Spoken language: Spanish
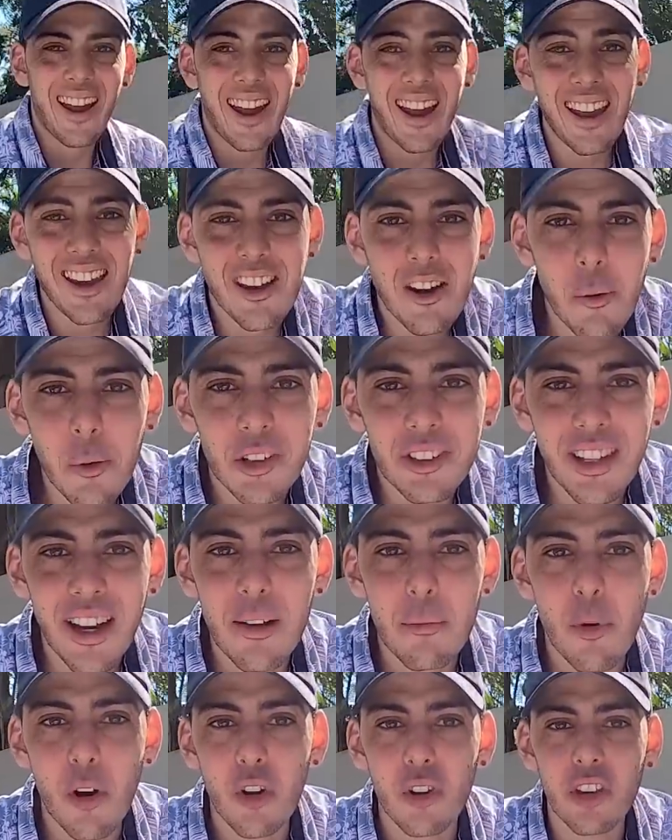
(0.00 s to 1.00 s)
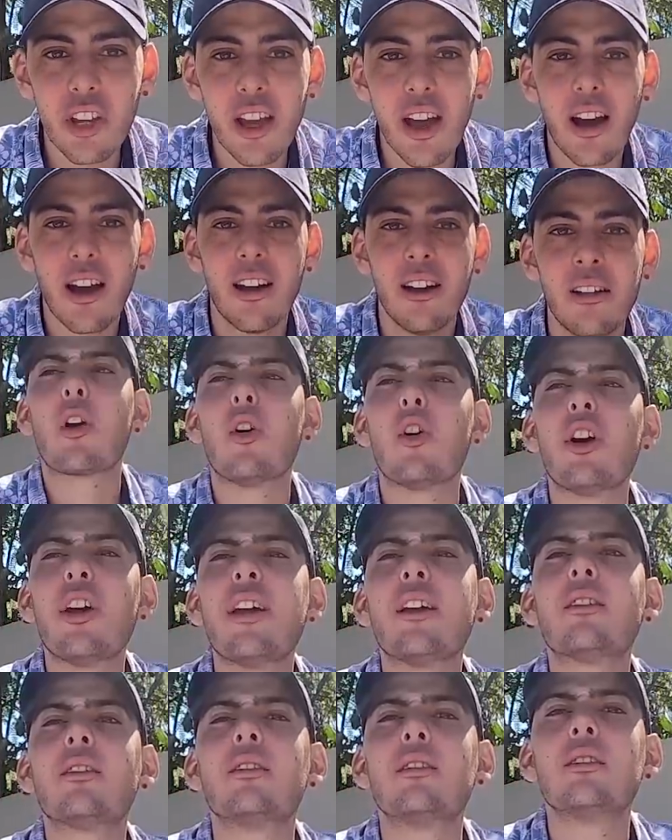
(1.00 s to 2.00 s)
Hey, ¿cómo están? Buenos días. Bueno, hoy
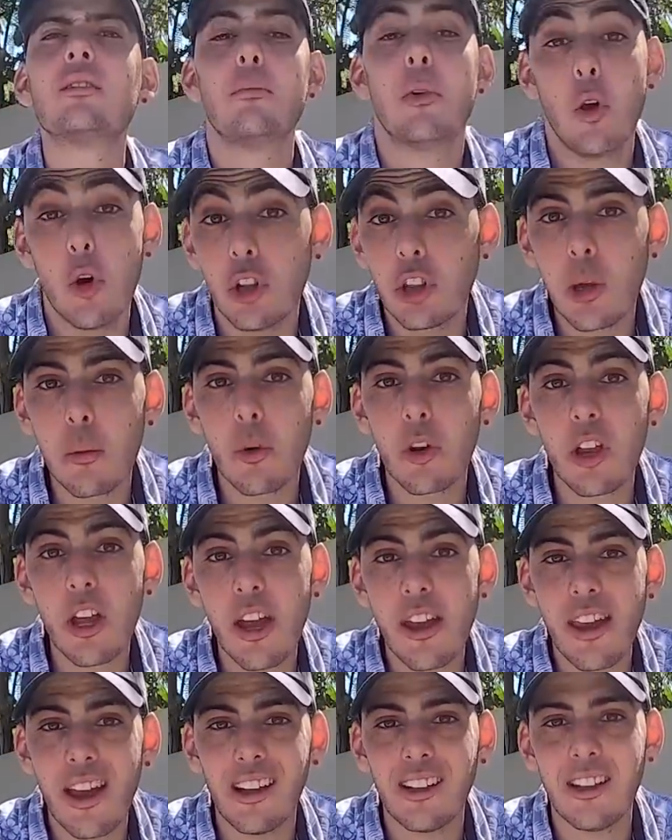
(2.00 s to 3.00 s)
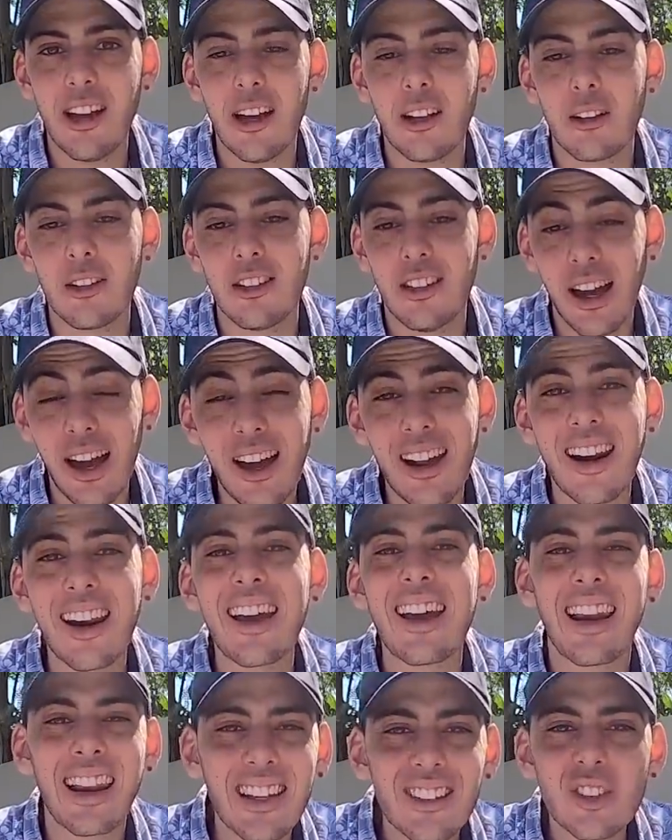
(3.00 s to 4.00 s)
es mi último día. Ya, ya, ya
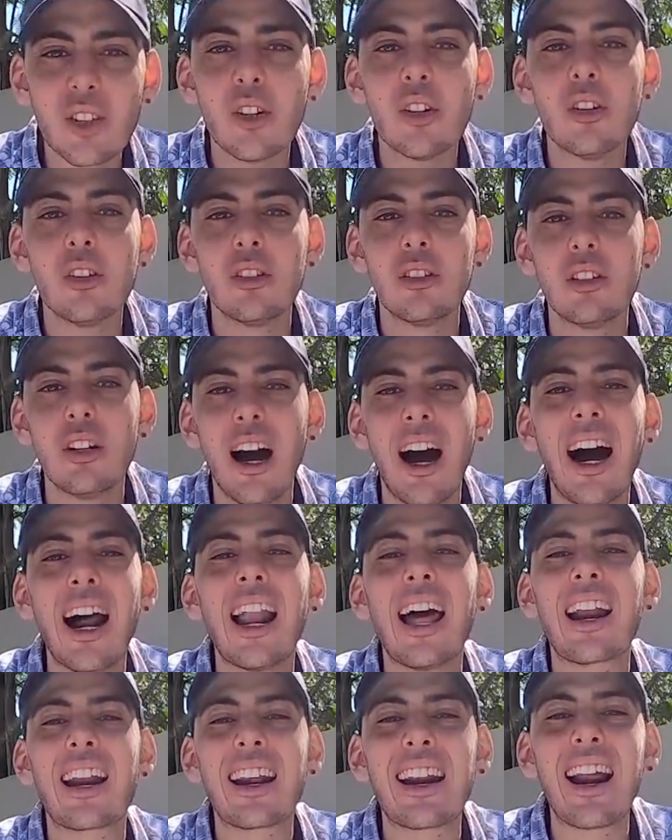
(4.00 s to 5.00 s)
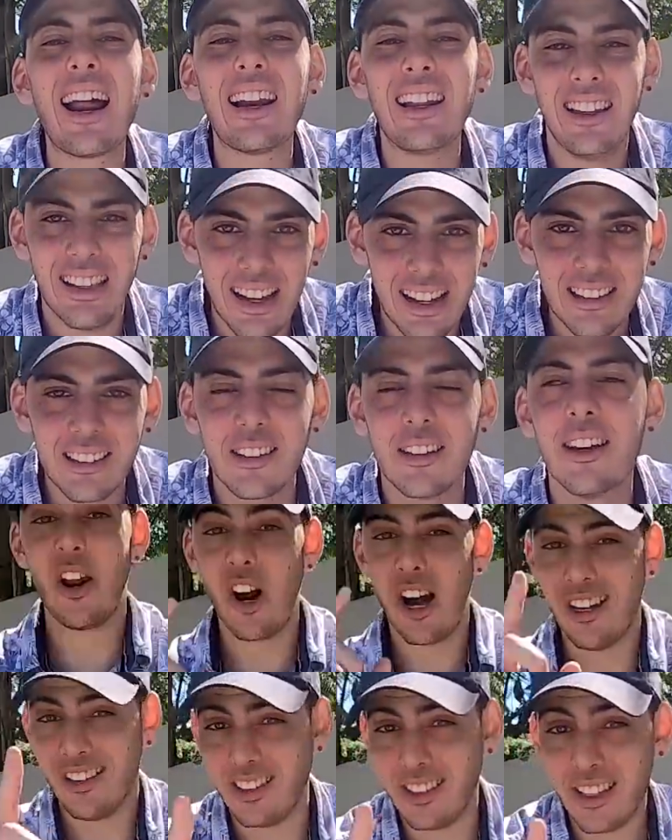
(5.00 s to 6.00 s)
regreso a la realidad.
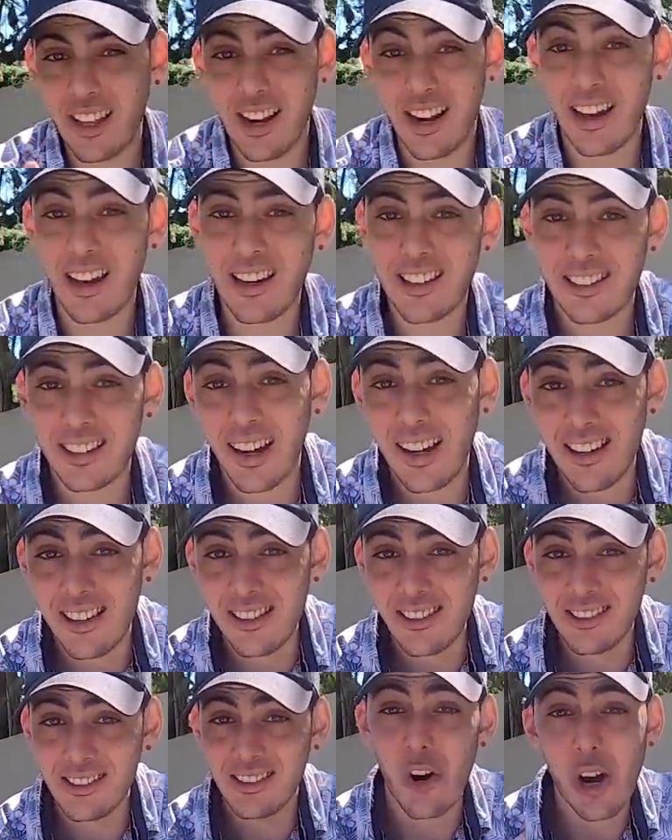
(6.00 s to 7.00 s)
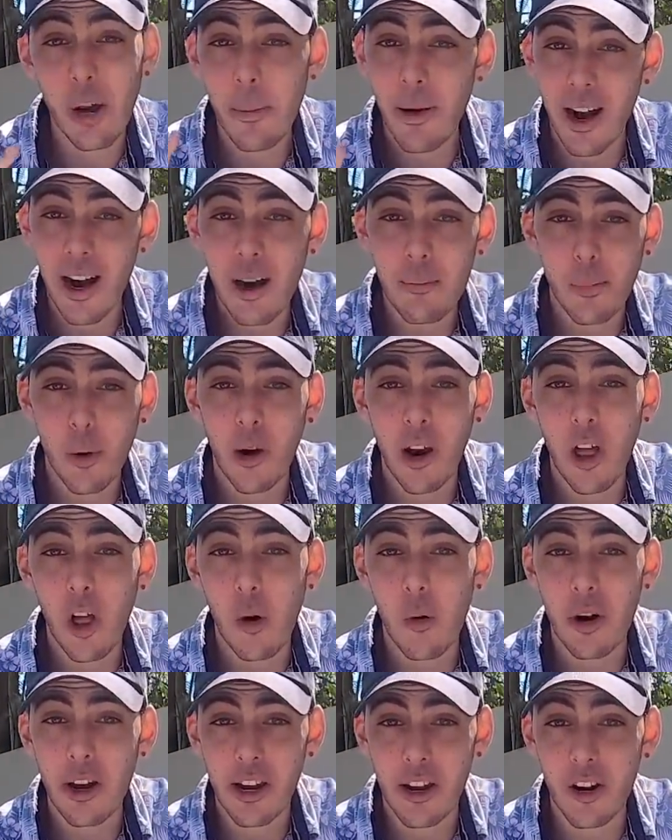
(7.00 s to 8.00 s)
Pero antes de regresar, tengo que parar en el poblado
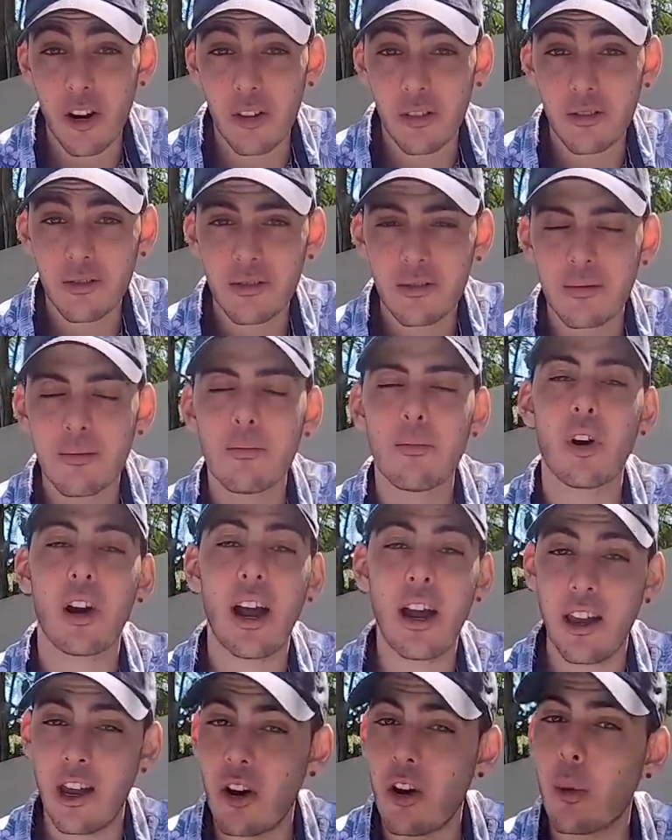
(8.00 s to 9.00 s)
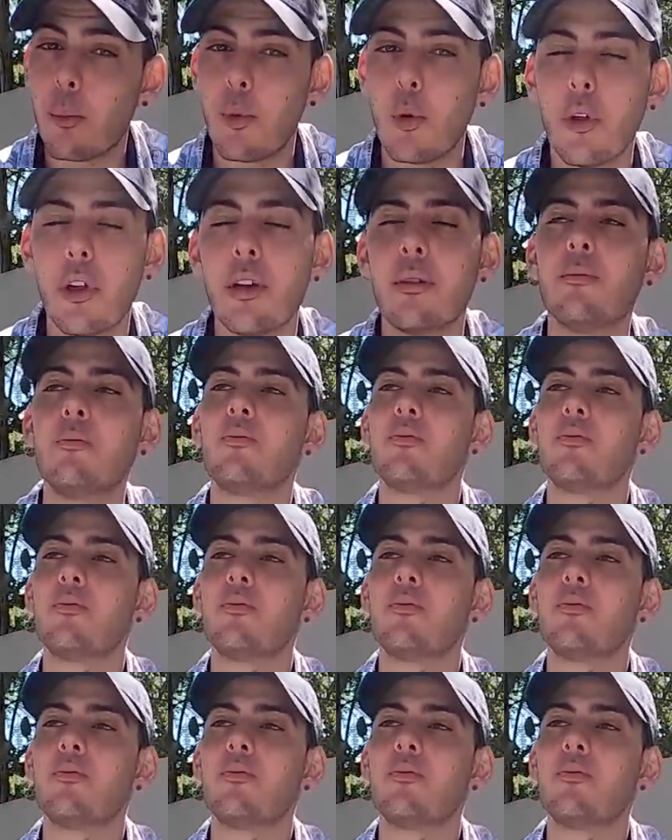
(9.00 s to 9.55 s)
de Boquerón, porque ayer no pude.